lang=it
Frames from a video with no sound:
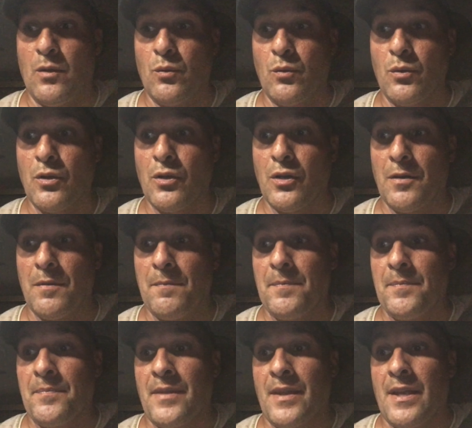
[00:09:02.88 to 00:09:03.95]
lungo,
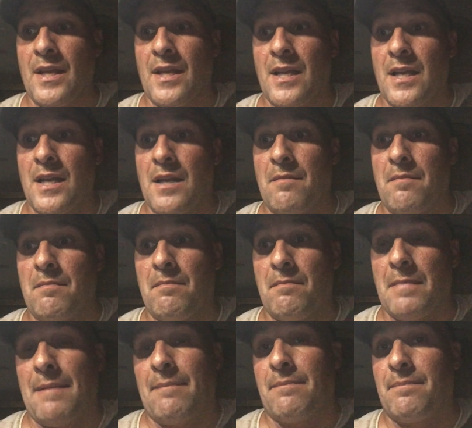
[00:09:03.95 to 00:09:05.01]

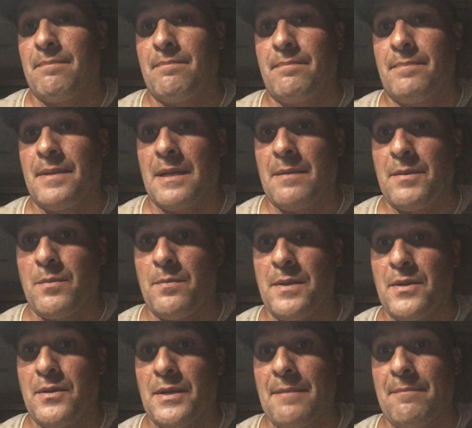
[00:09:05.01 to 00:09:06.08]
ma per la mia
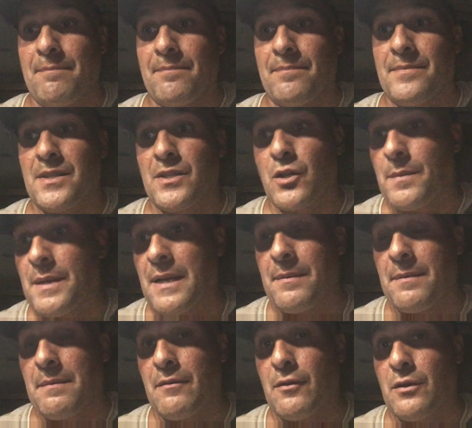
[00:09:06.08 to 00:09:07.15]
opinione, siccome è la
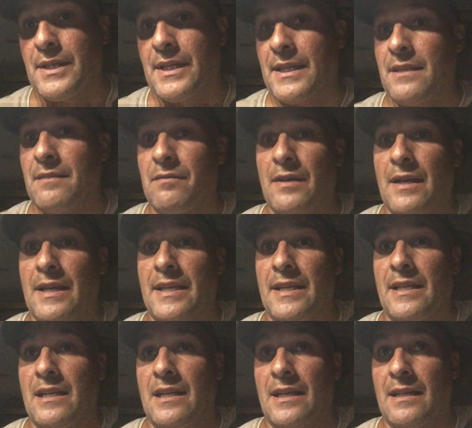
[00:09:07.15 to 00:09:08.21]
prima volta che ti fai
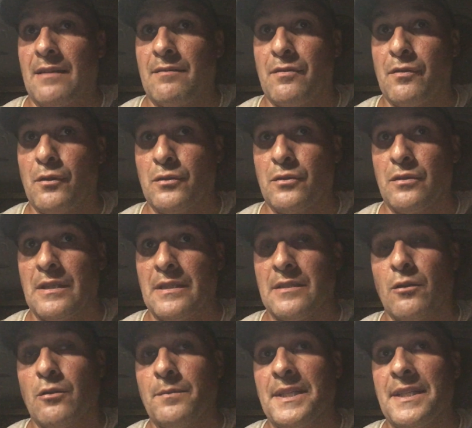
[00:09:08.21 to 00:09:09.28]
la gran fondo delle
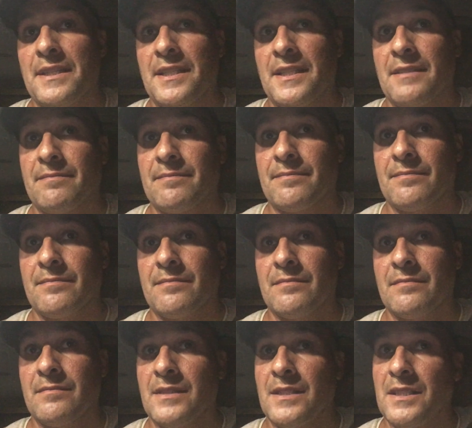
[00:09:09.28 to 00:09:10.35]
Dolomiti,
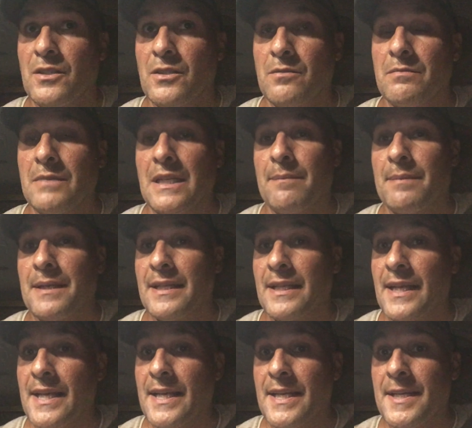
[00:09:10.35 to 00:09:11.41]
io me la
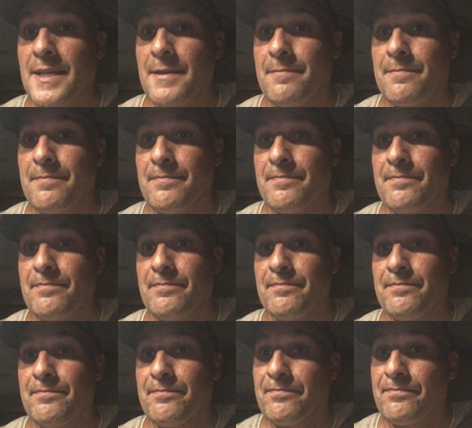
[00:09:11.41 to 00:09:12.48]
prenderei
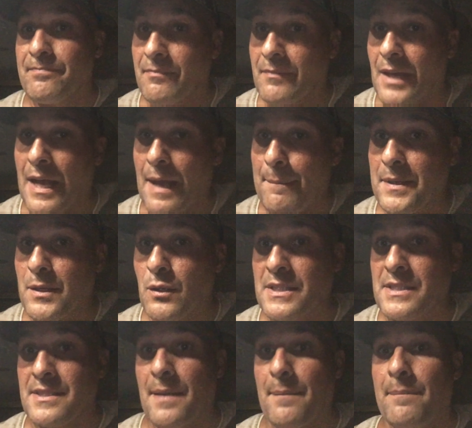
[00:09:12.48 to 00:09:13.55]
mm, a piccoli
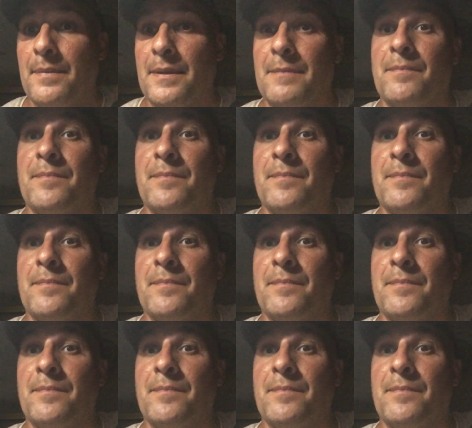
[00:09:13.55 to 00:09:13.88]
step.